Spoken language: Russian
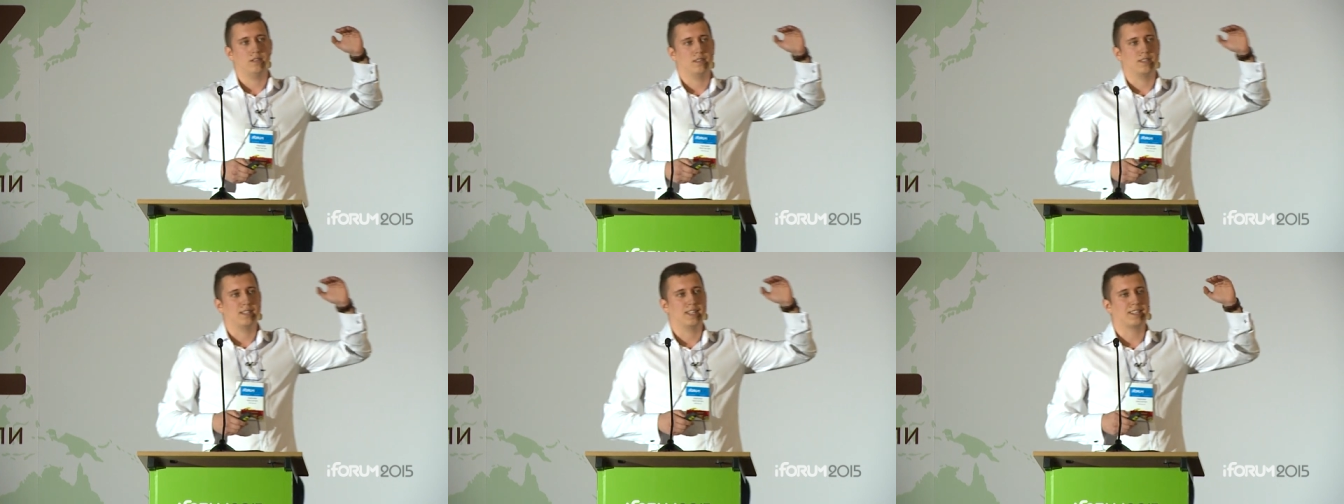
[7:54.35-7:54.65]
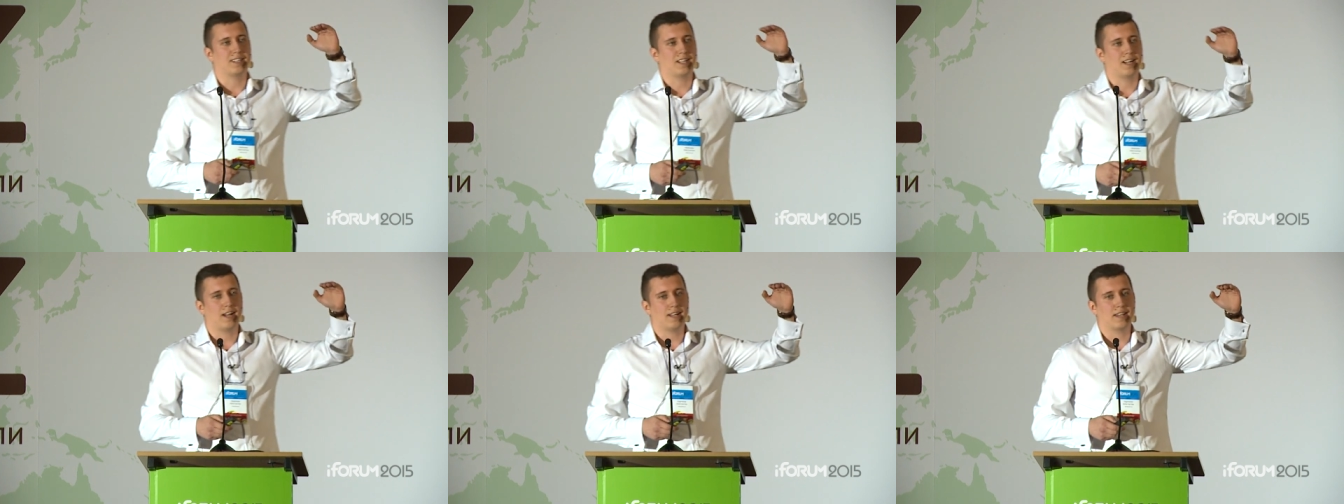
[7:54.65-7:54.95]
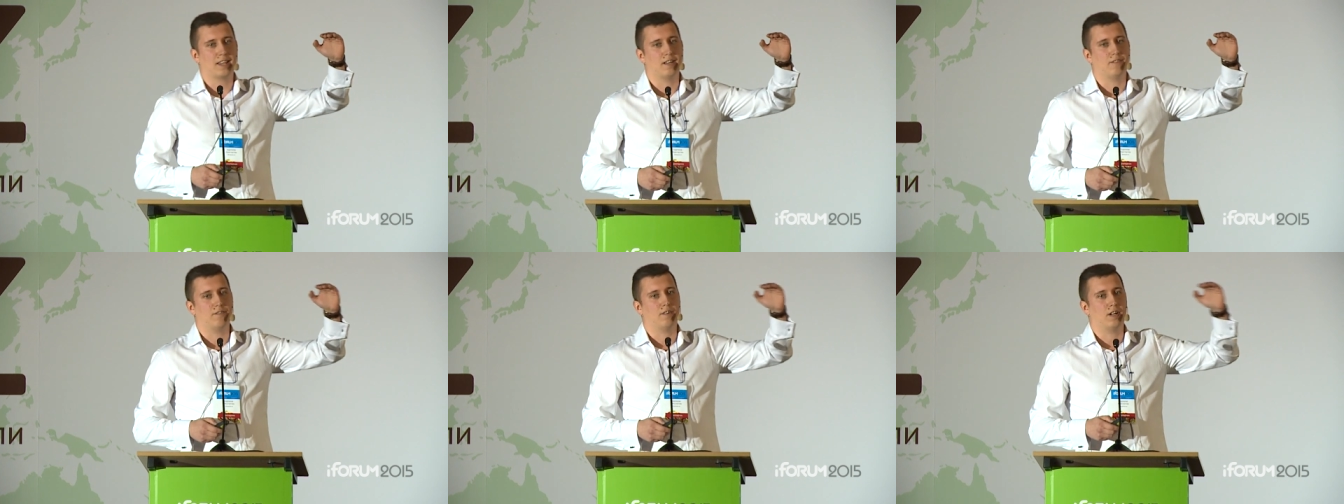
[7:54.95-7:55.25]

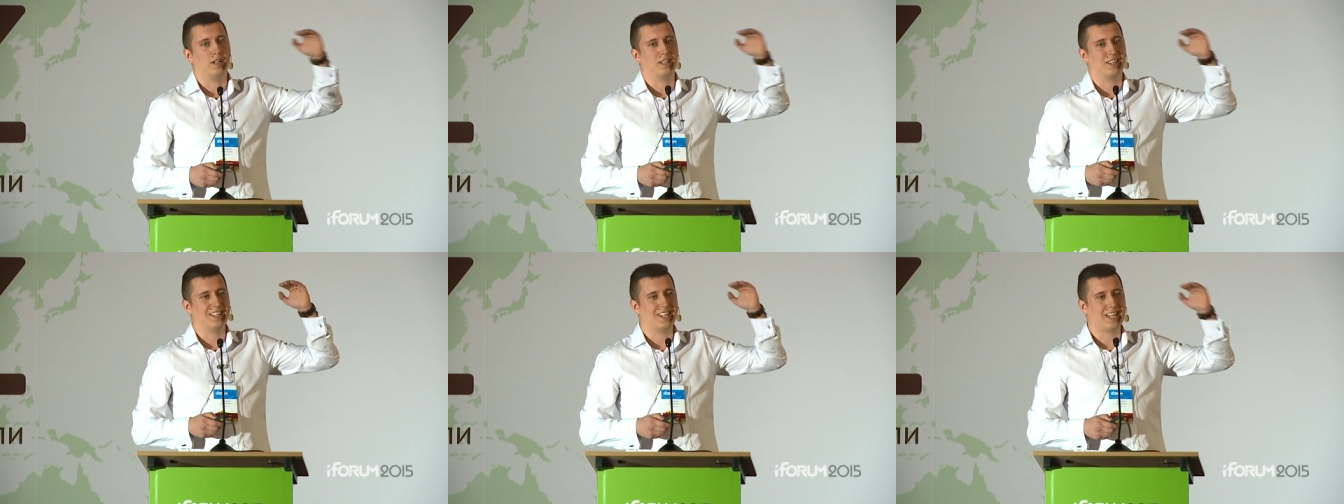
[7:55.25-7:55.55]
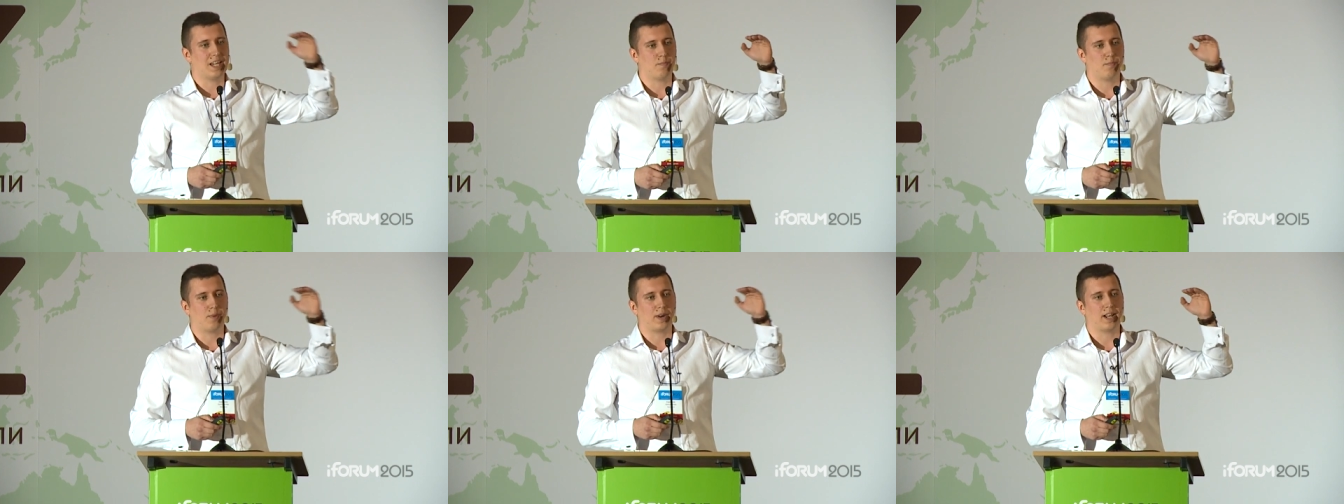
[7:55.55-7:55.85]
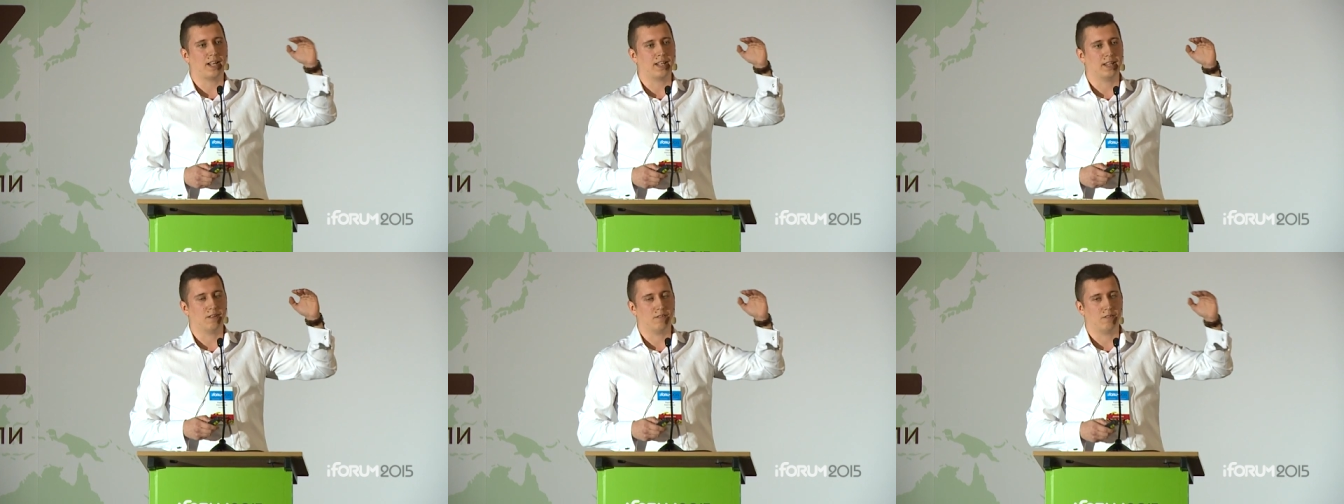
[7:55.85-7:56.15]
затратного не
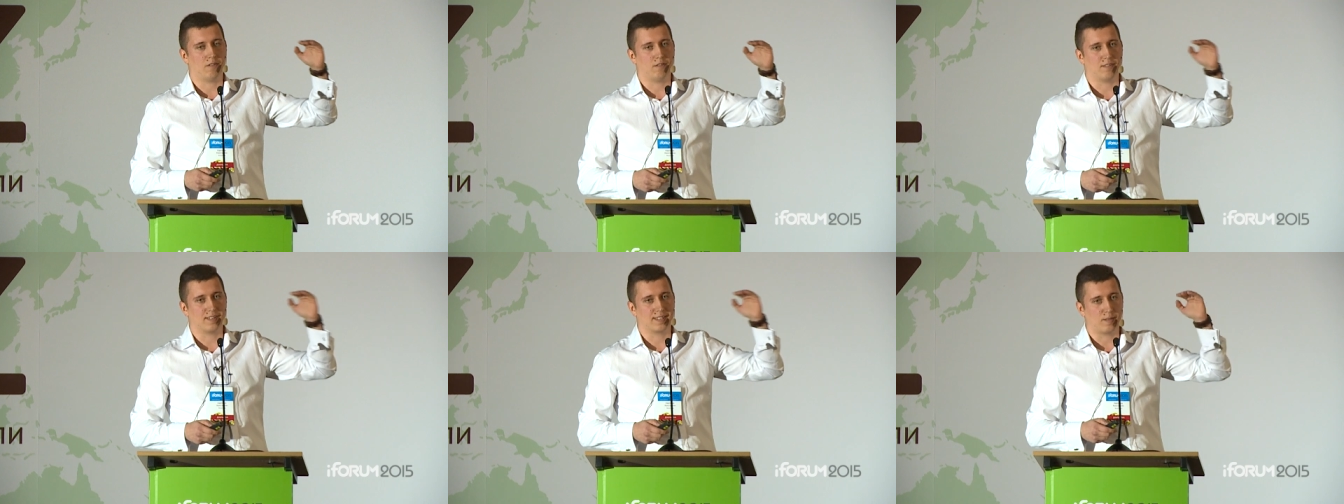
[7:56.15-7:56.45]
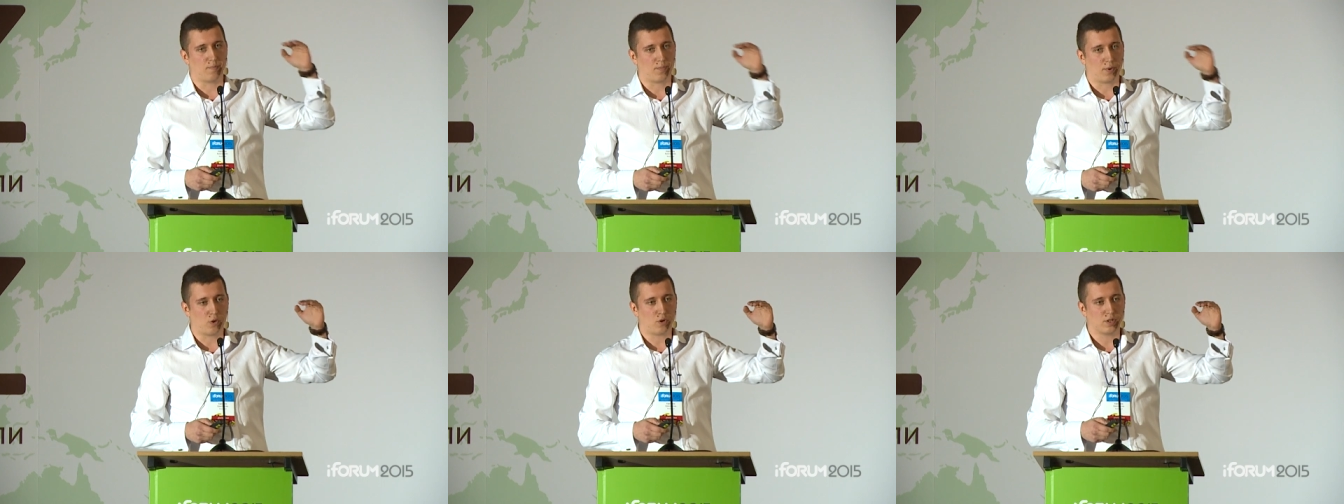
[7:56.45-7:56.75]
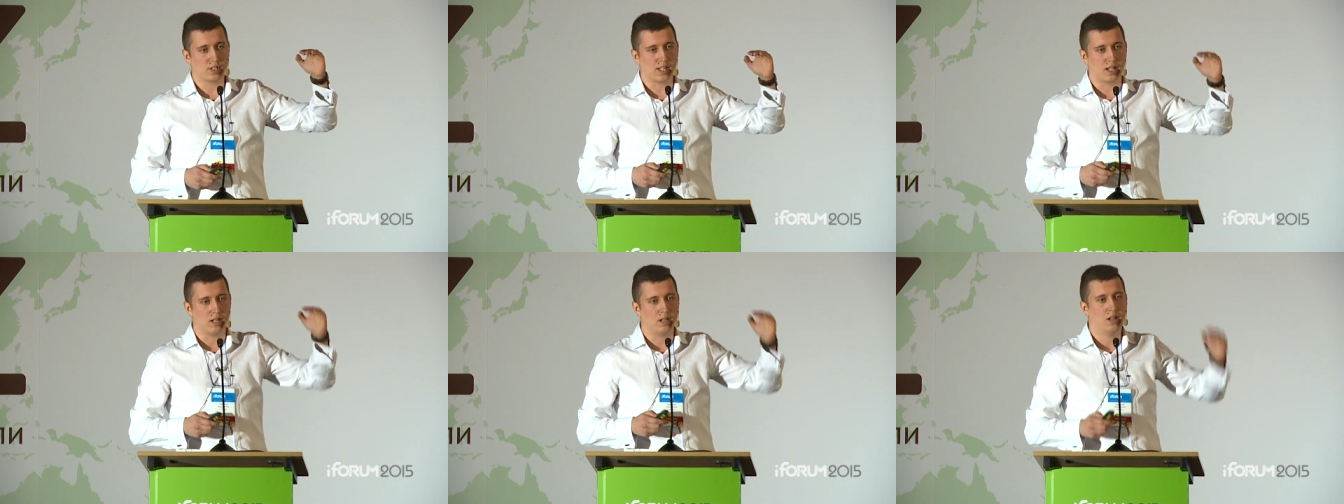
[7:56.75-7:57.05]
брендового
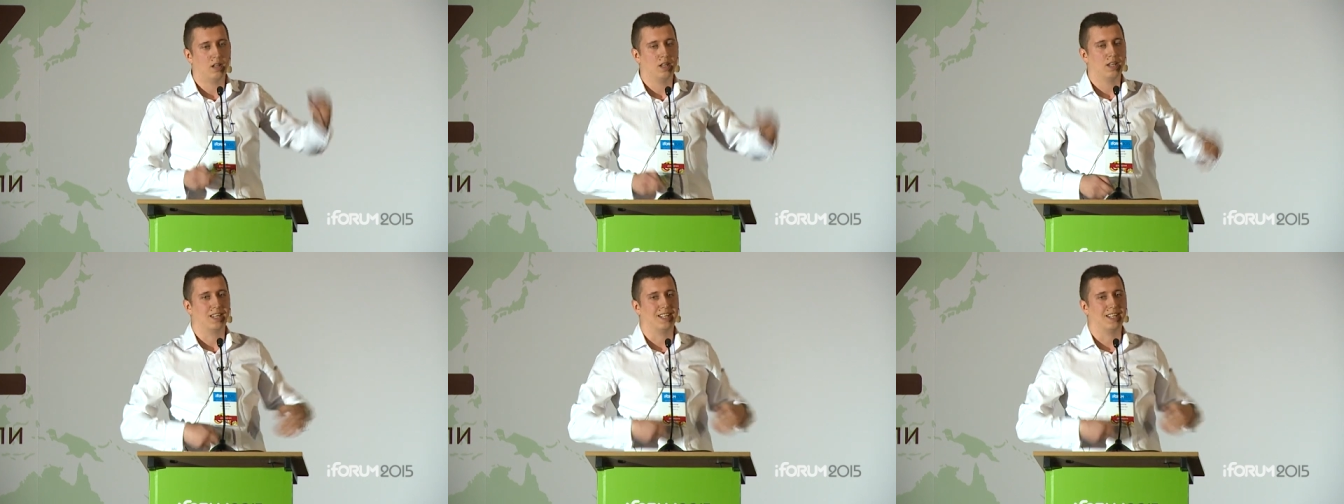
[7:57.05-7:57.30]
запроса